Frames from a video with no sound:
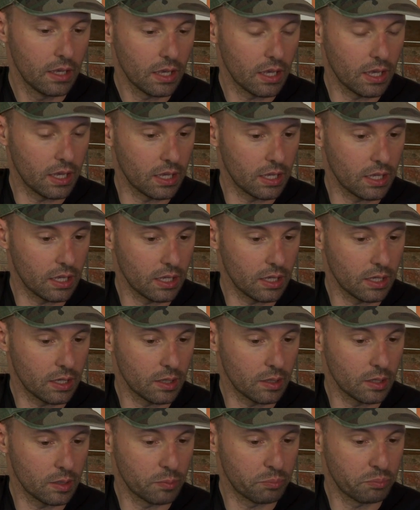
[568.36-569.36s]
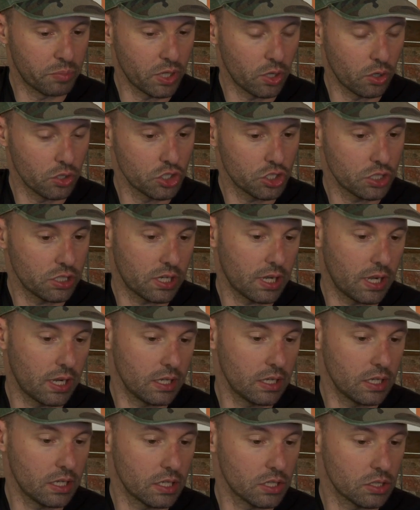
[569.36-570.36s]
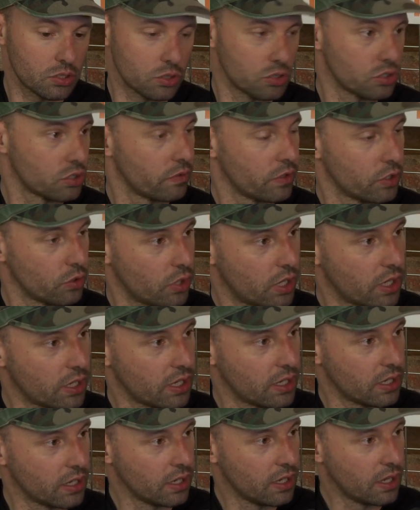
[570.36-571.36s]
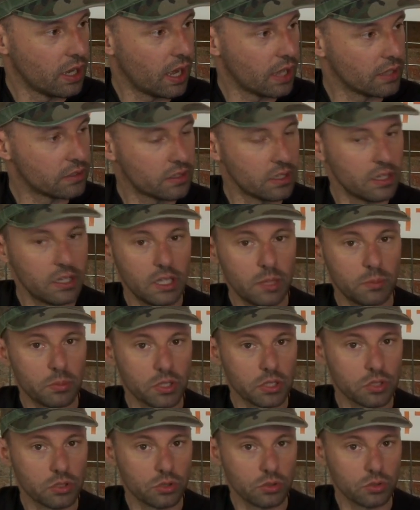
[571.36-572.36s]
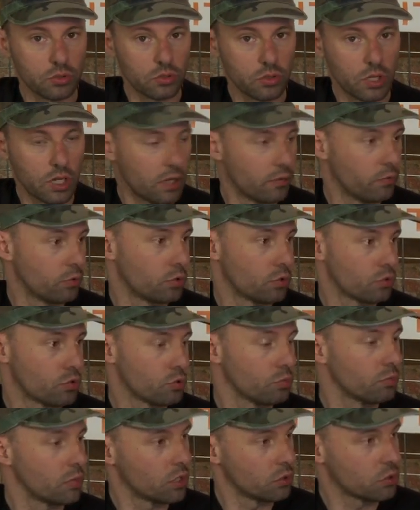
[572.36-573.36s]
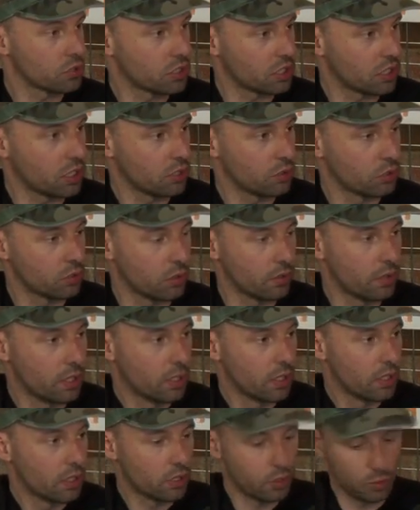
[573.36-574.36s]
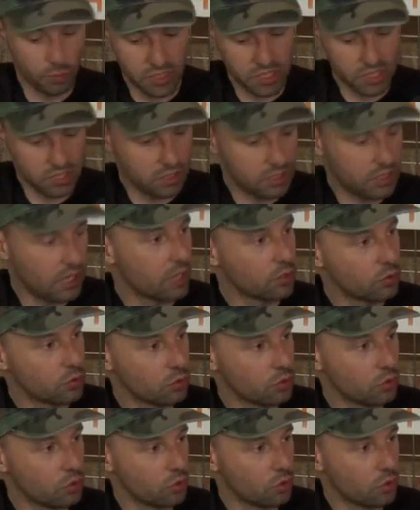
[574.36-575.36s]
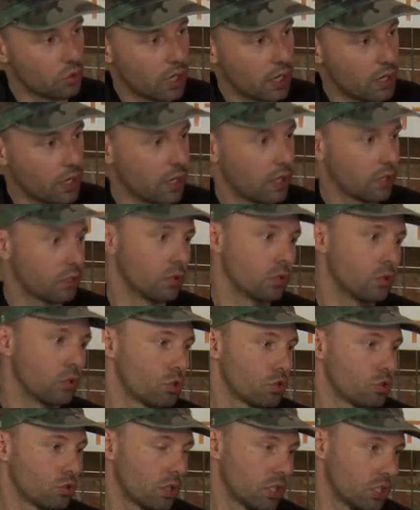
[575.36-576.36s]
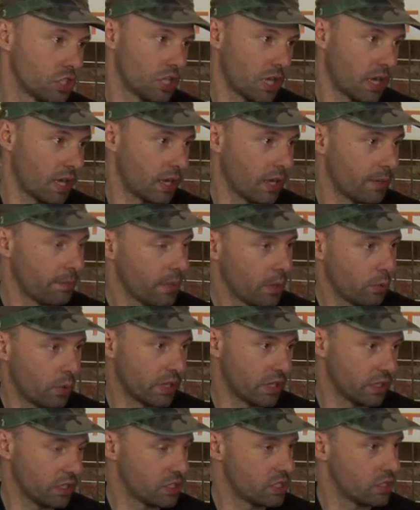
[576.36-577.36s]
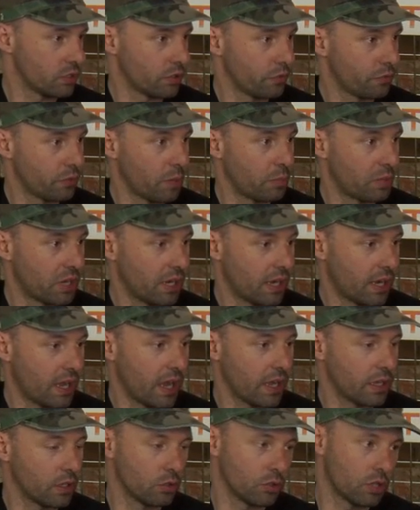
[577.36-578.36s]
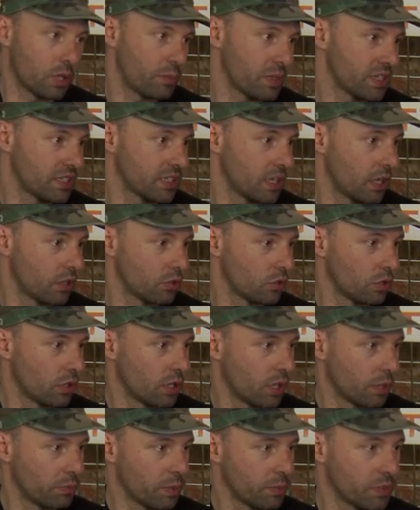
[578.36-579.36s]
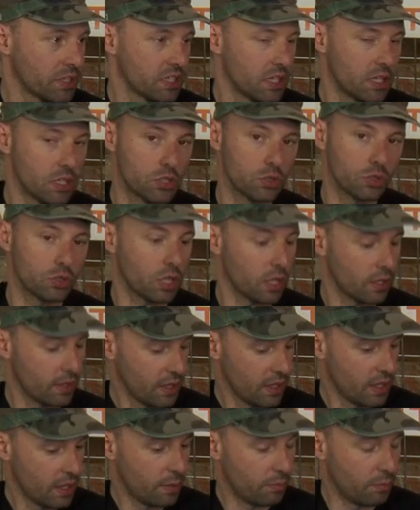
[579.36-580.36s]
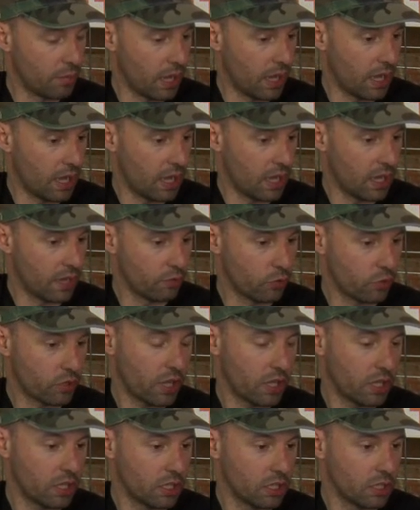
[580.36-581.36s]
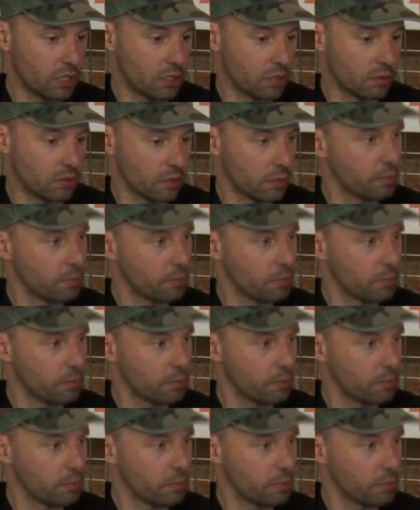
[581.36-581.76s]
e, però in generale sto scrivendo anche altri libri, sono al lavoro su un manoscritto che ho presentato al concorso La Giara qualche edizione fa per la RAI, non è passato alla prima selezione ma vorrei